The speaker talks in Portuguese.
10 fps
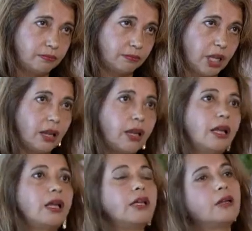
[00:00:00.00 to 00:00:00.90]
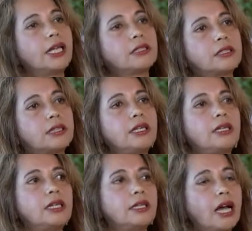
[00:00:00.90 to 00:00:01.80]
né,
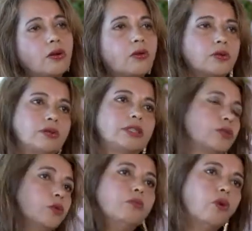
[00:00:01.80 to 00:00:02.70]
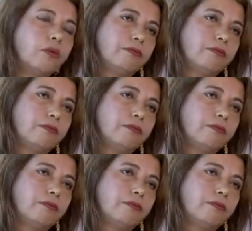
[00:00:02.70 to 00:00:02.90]
esse caroço, esse tumor.